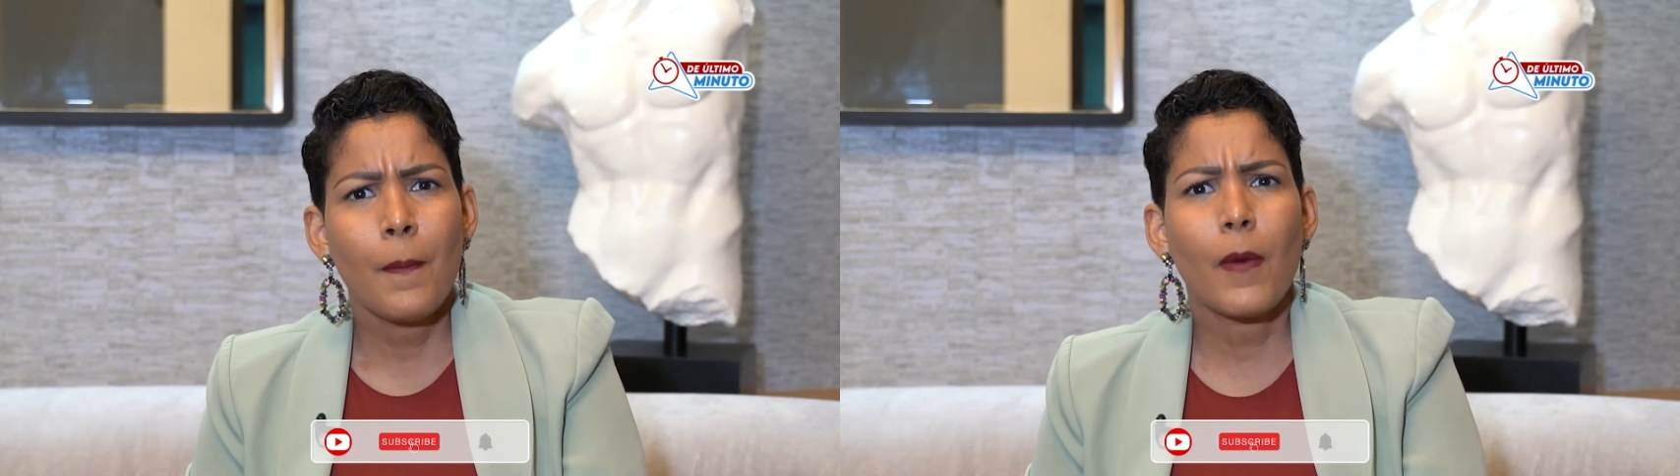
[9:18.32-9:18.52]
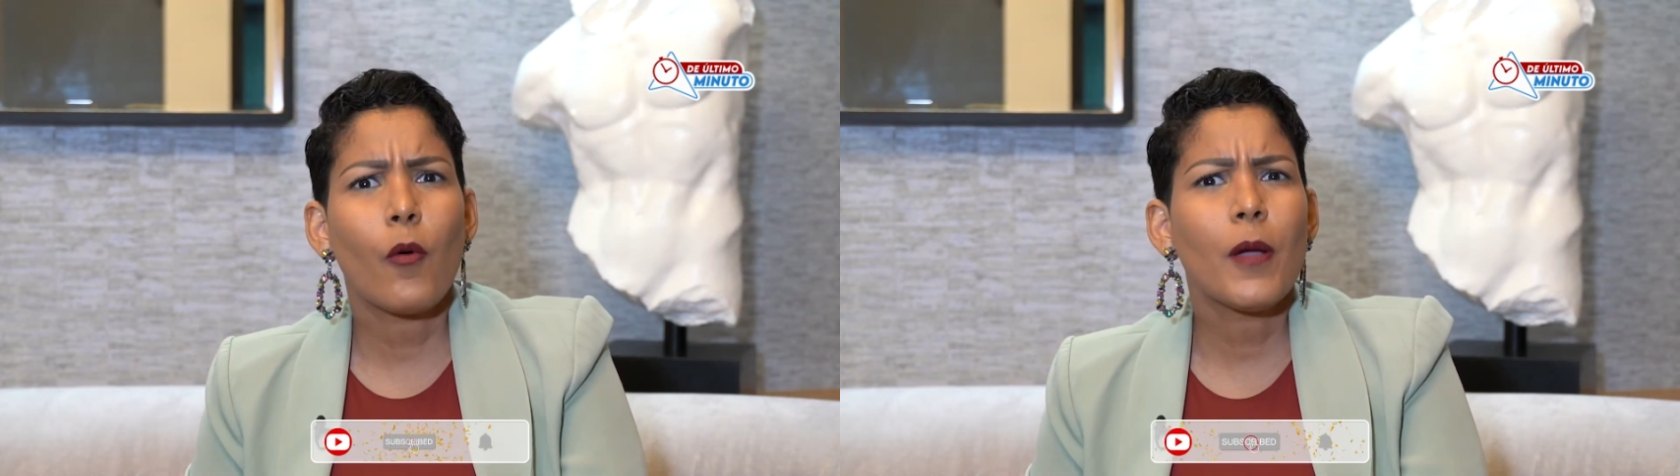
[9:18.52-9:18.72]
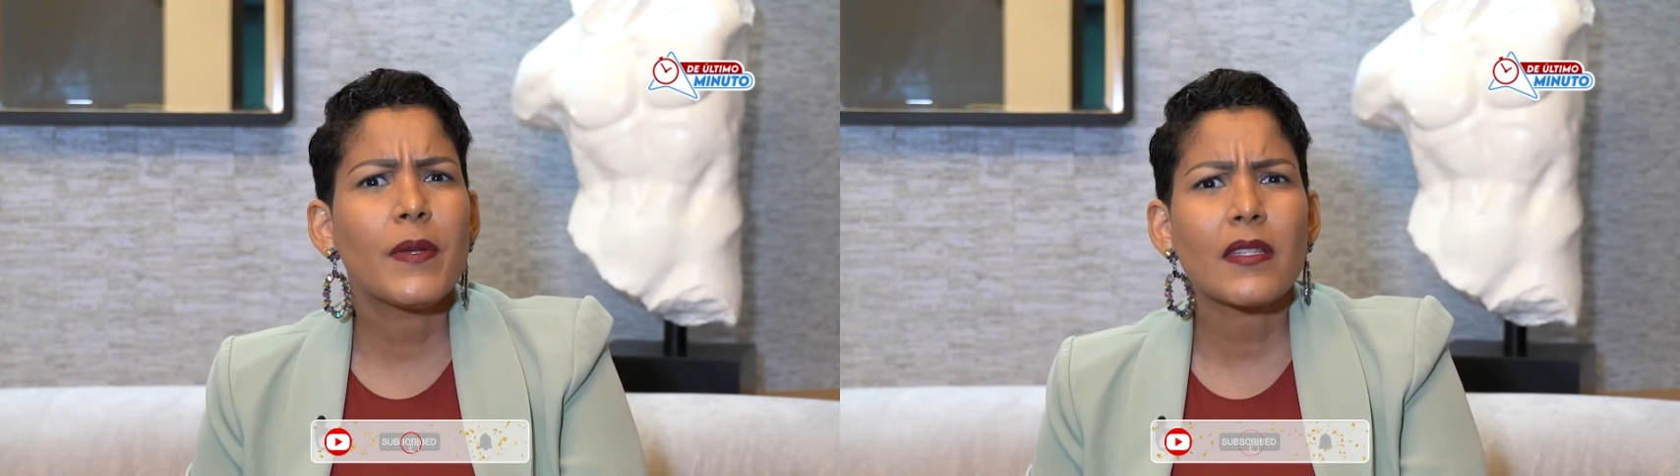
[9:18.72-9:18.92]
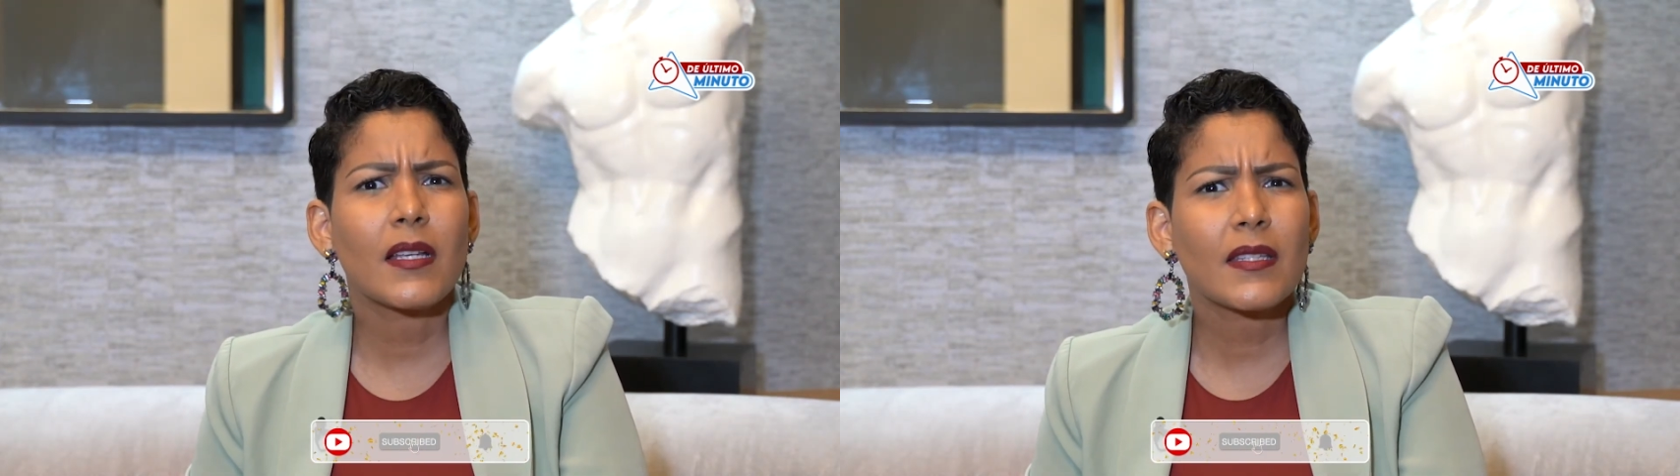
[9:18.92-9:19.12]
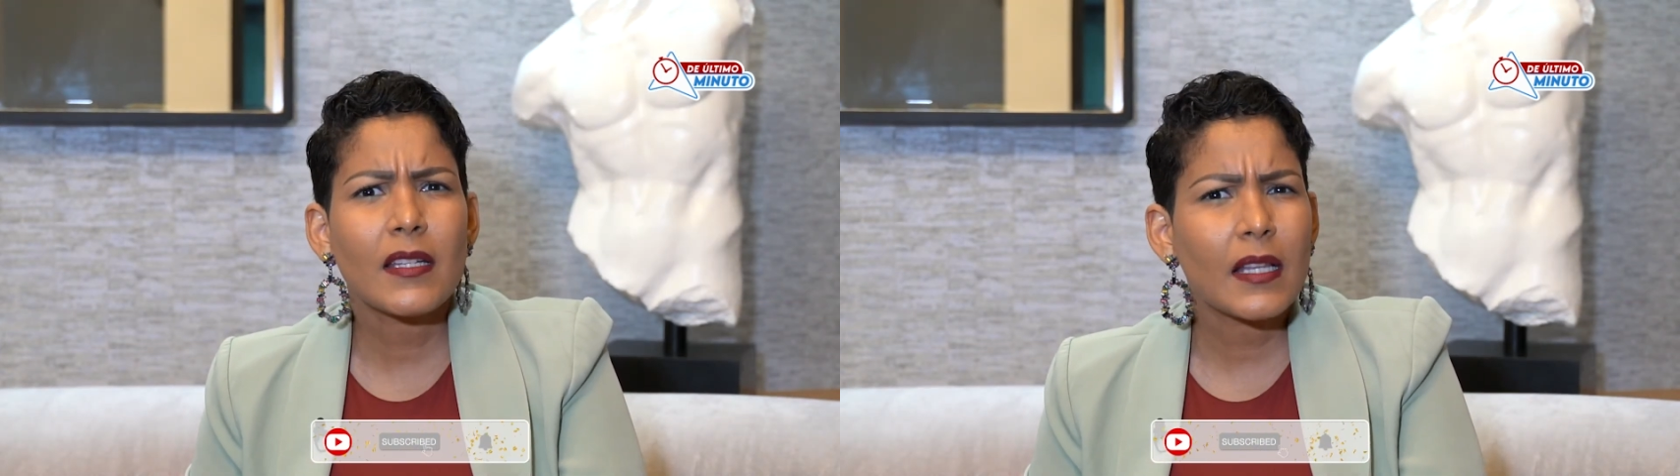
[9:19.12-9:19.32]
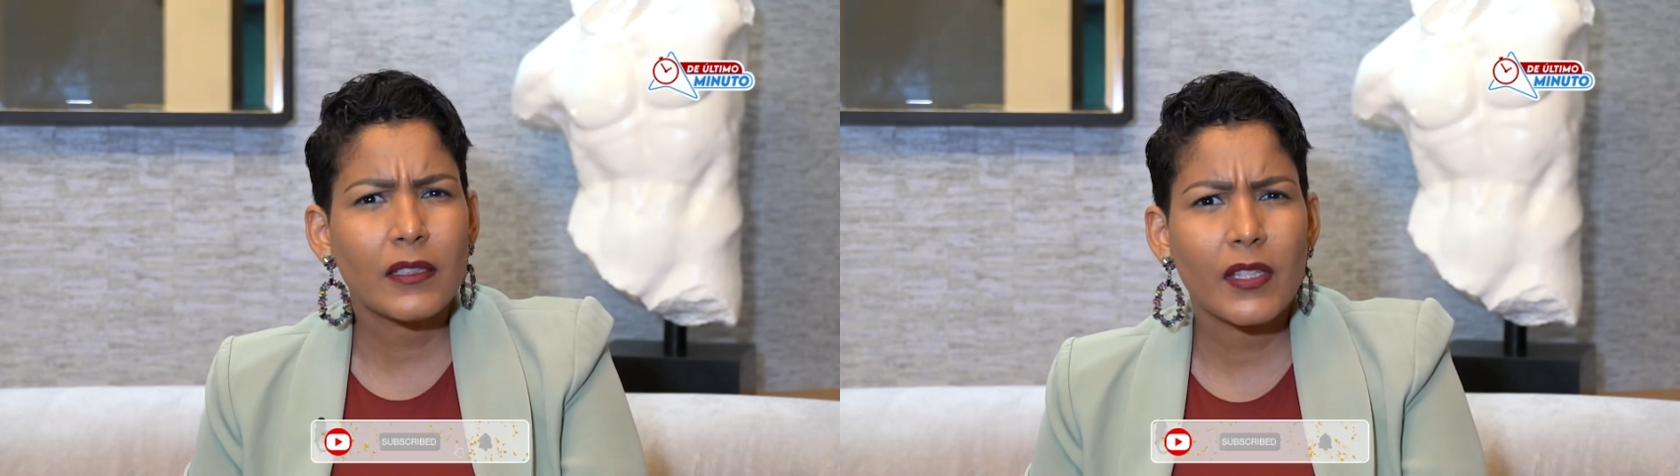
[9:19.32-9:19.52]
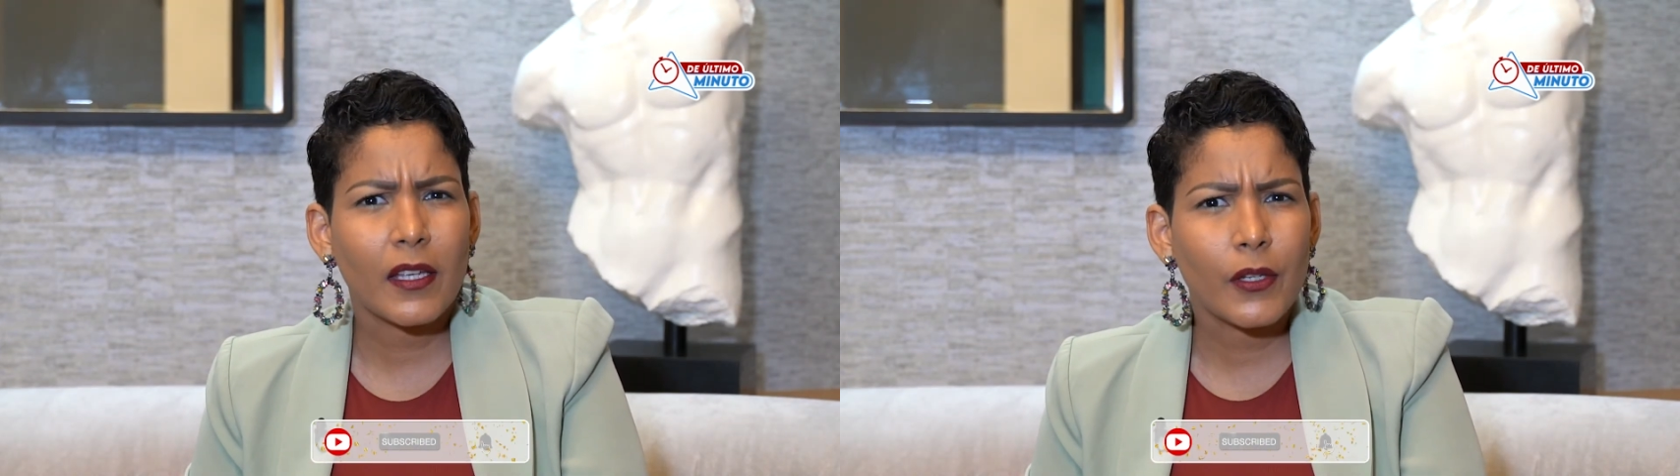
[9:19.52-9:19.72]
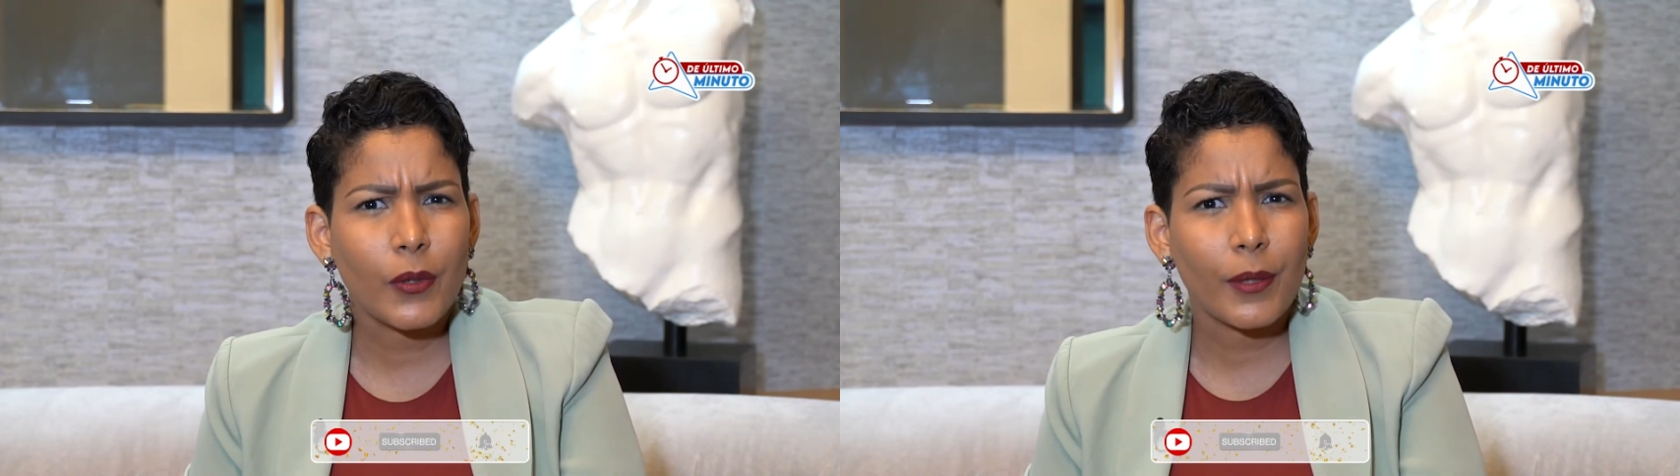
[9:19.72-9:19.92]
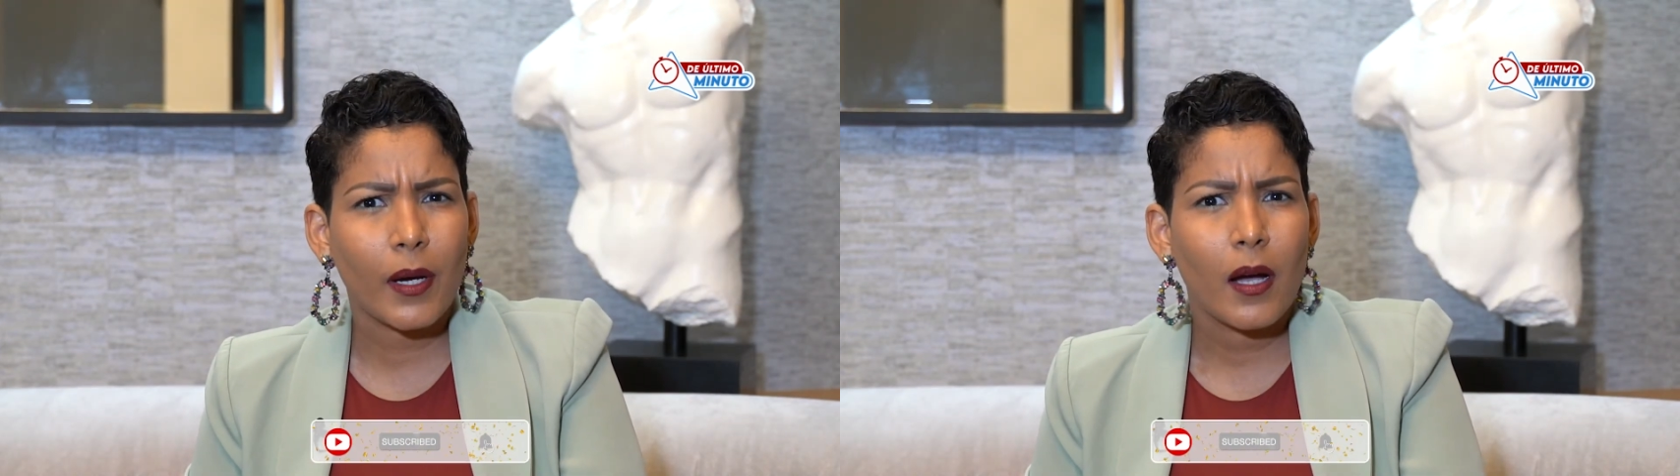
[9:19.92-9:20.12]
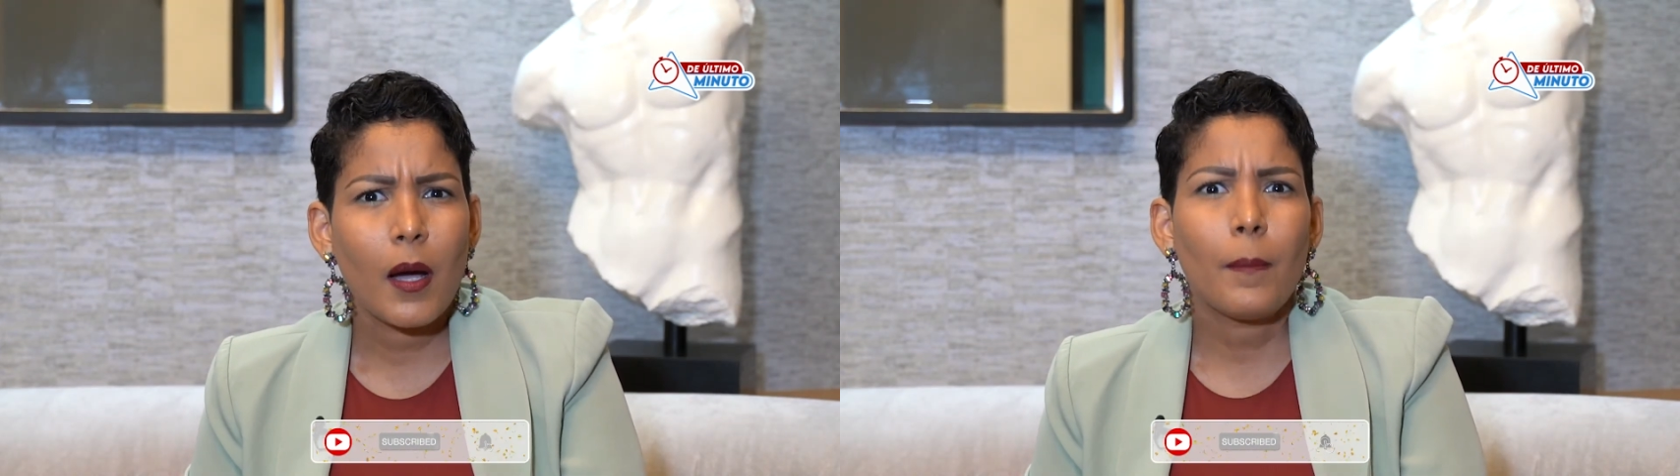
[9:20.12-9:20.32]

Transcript: Vamos a empezar a hacer actividades nuevas.